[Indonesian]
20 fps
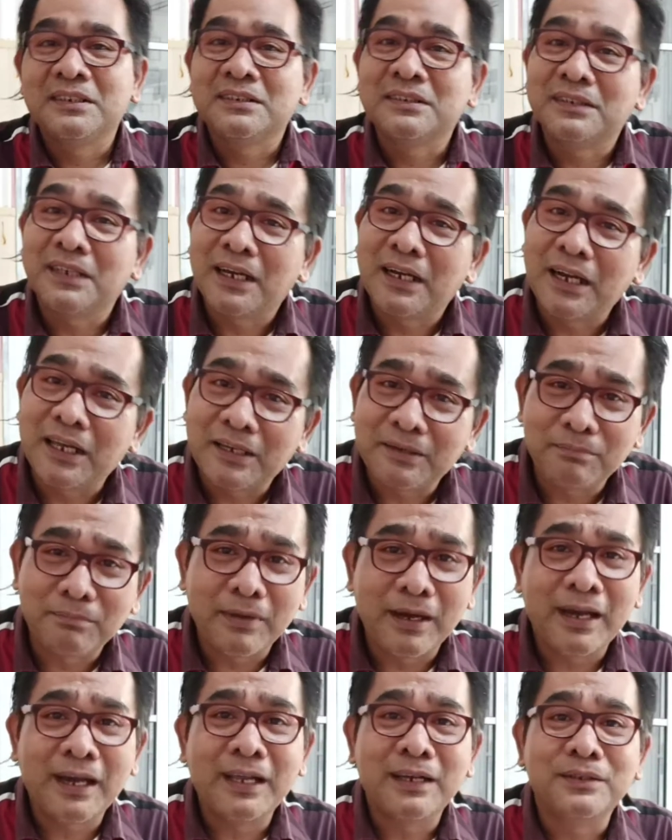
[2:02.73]
sangat
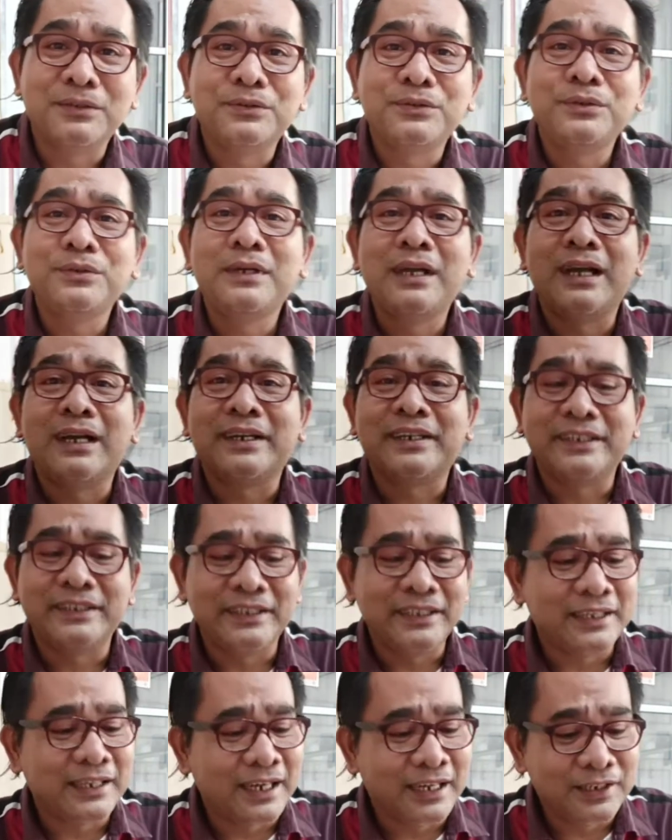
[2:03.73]
mahal juga
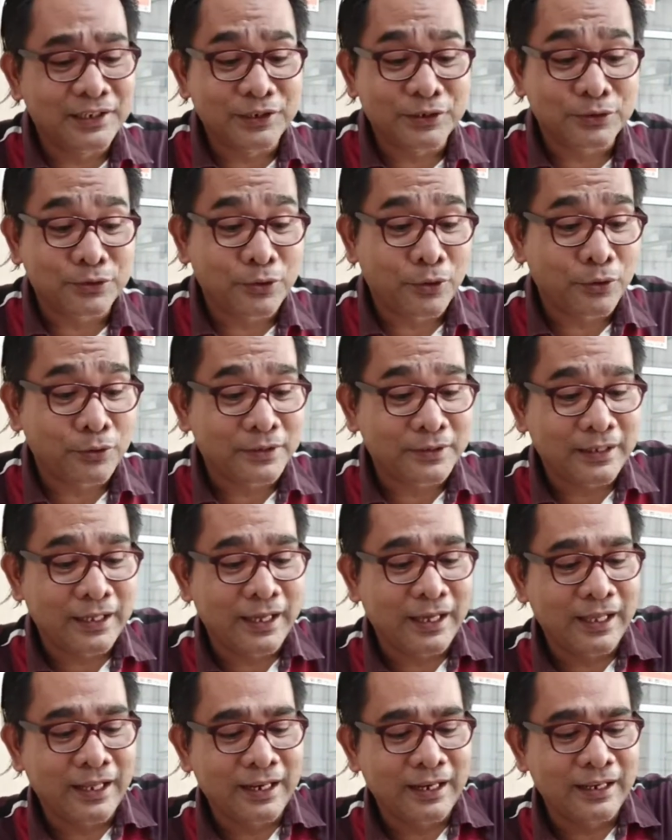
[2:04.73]
ketika di
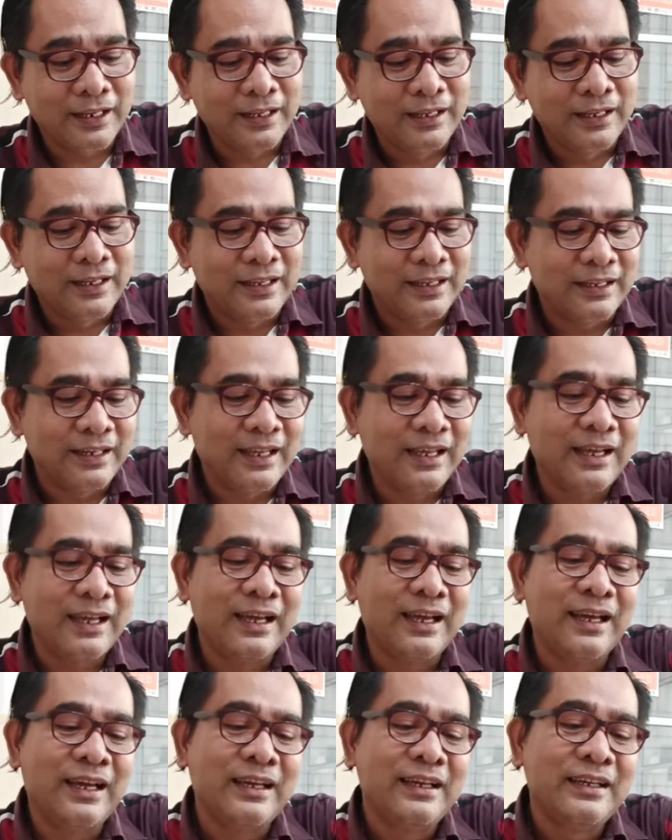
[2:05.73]
total.
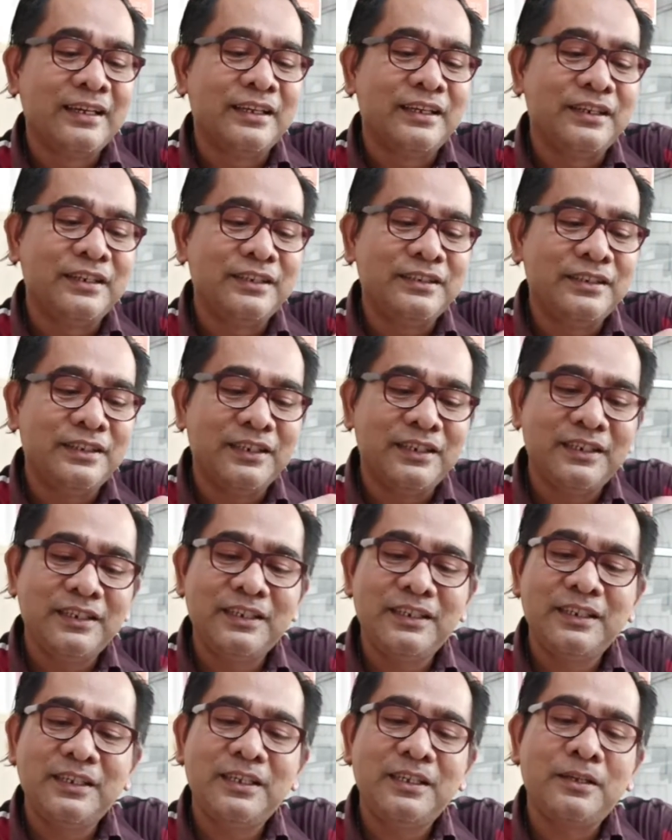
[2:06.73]
Nah, di
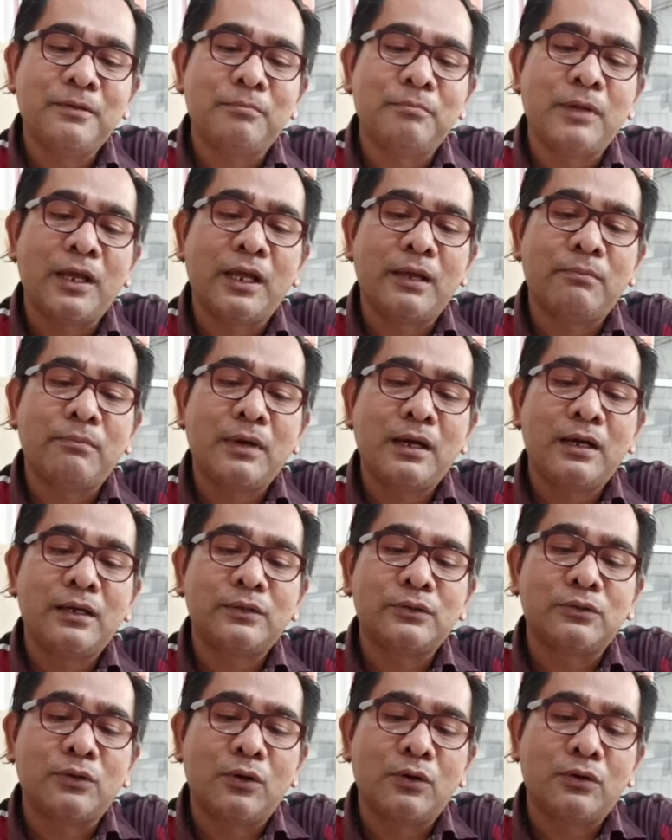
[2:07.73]
sini
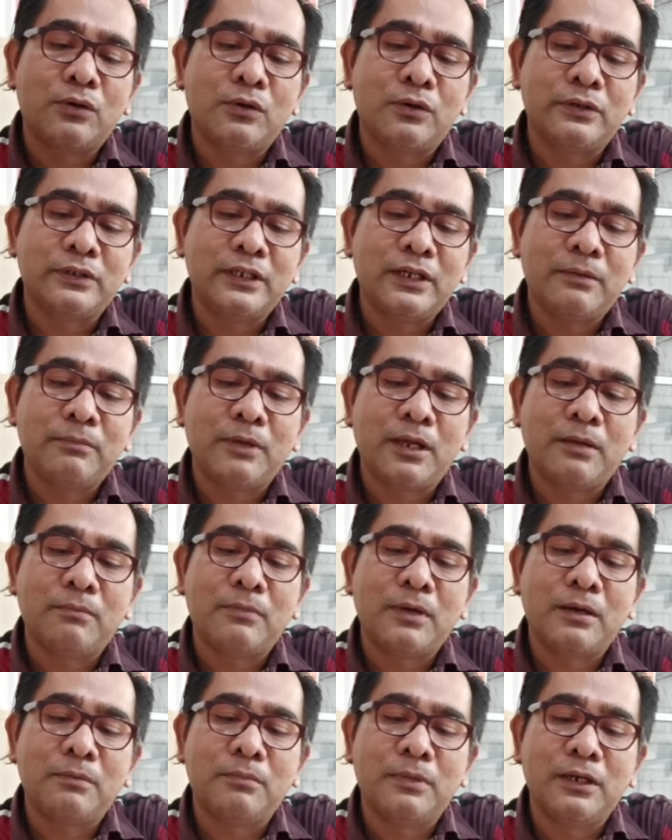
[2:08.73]
memang tokonya
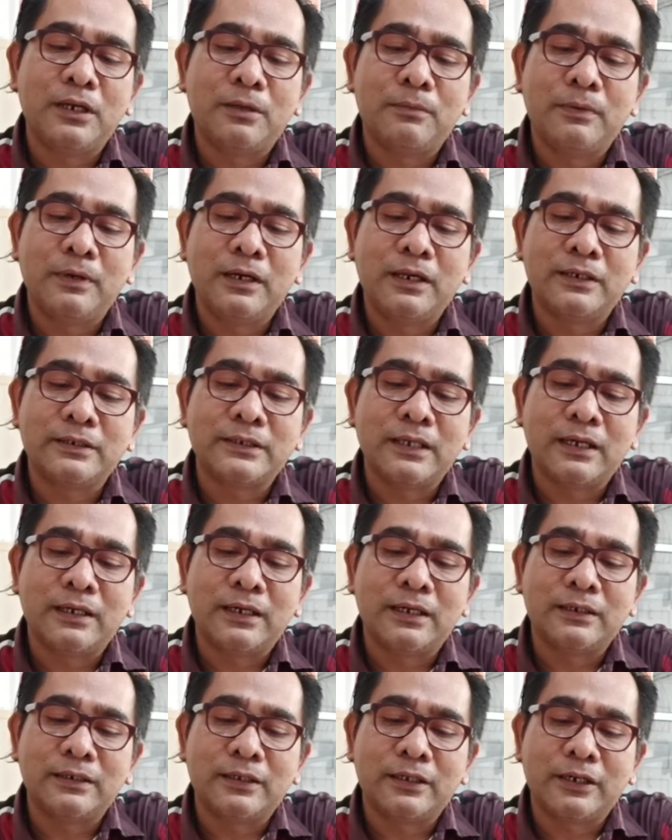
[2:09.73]
memang benar-benar
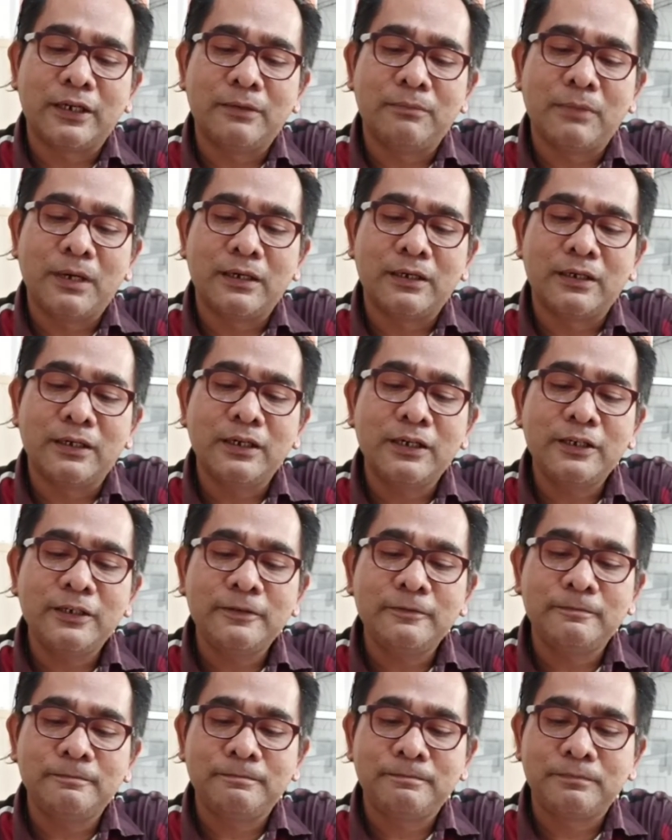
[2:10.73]
sangat keren banget.
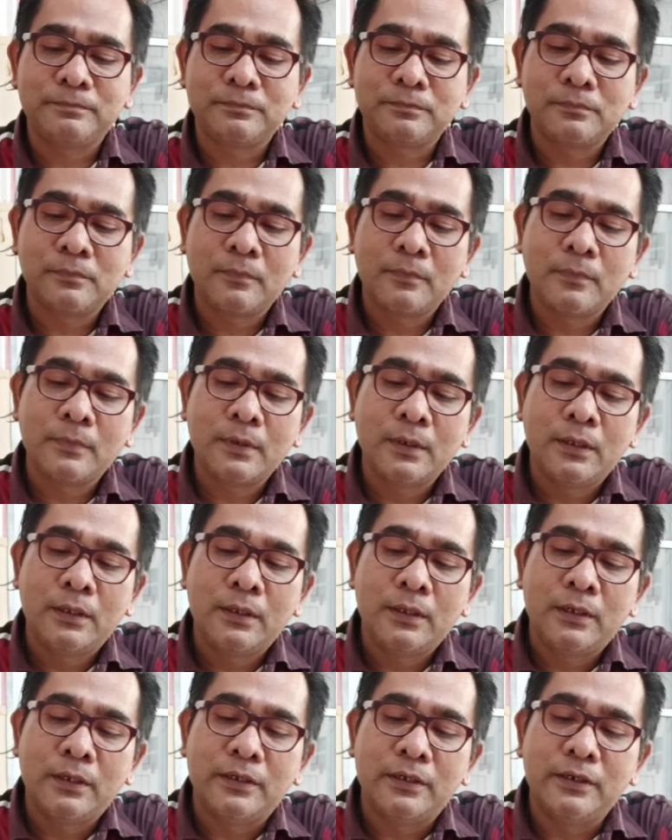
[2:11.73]

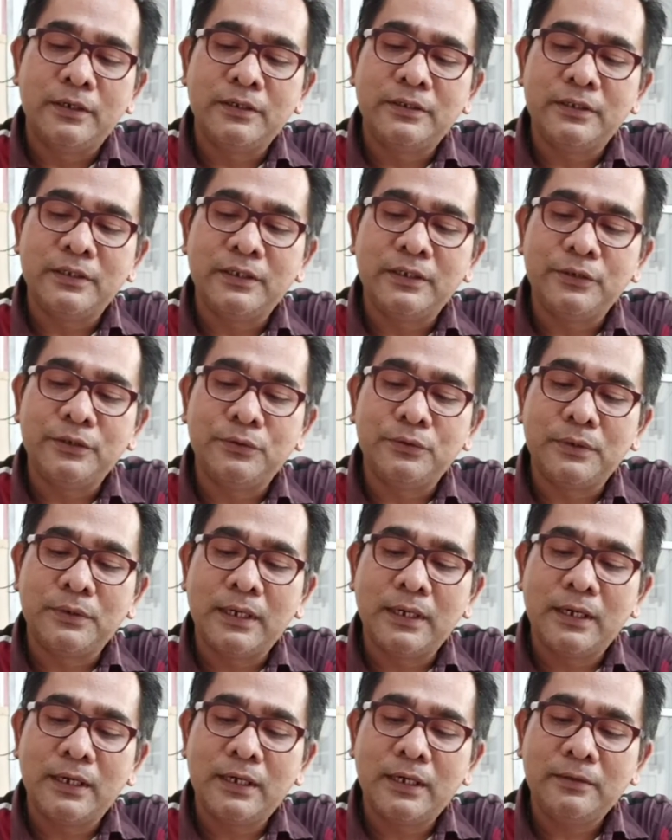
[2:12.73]
Di sini
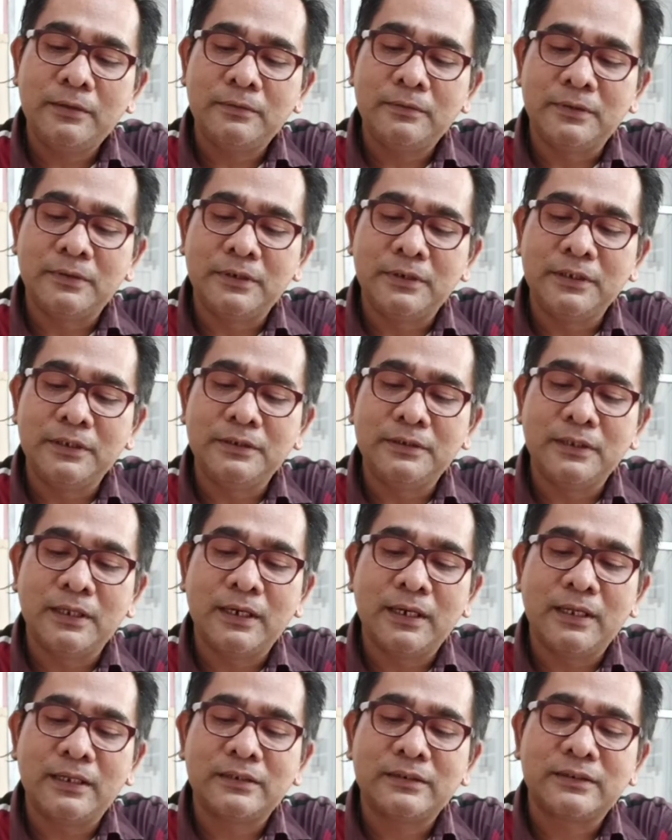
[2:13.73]
juga
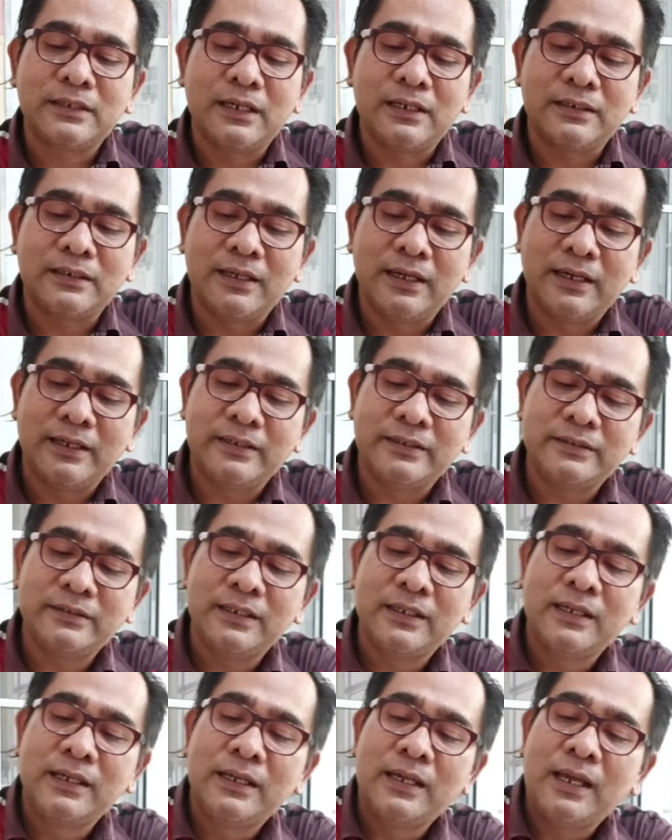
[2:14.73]
dijelaskan guys,
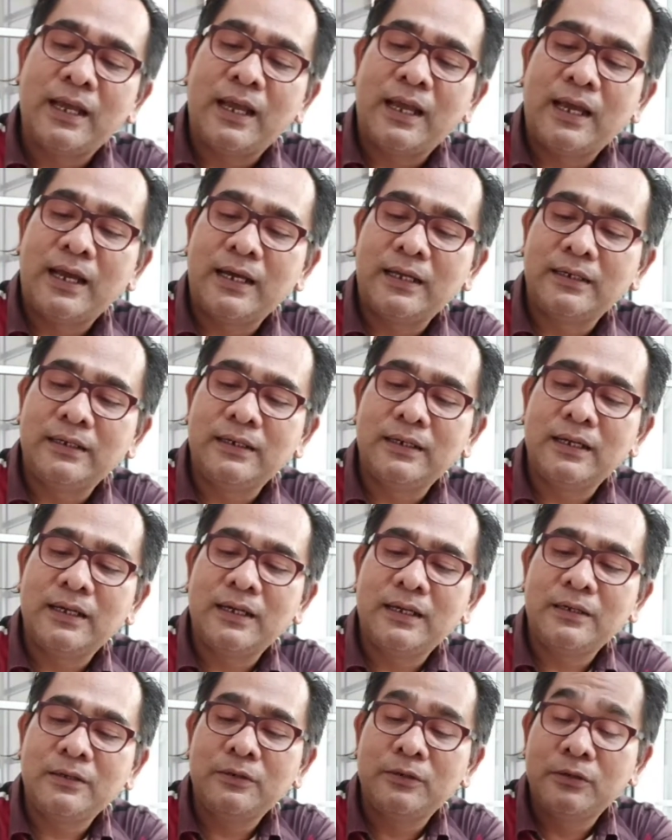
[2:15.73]

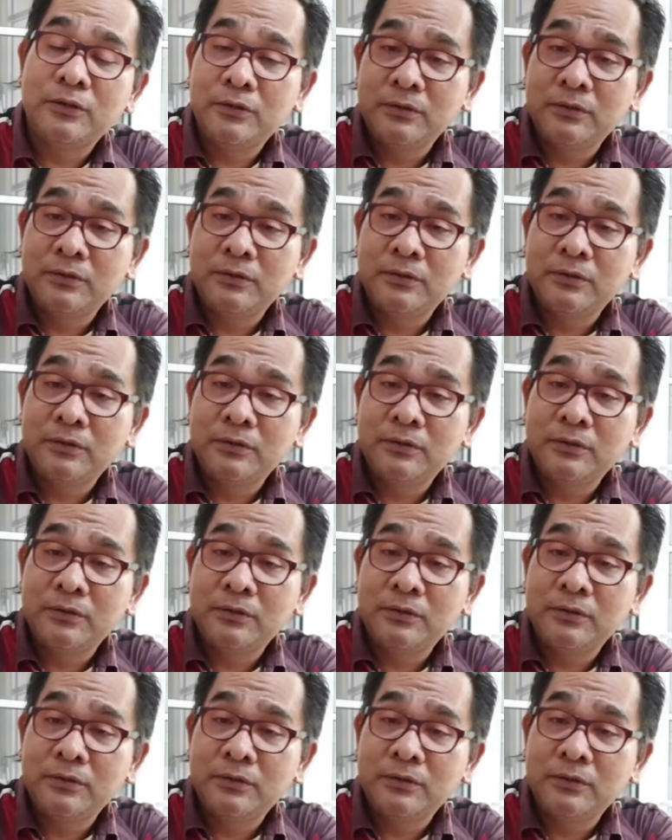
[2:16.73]
ada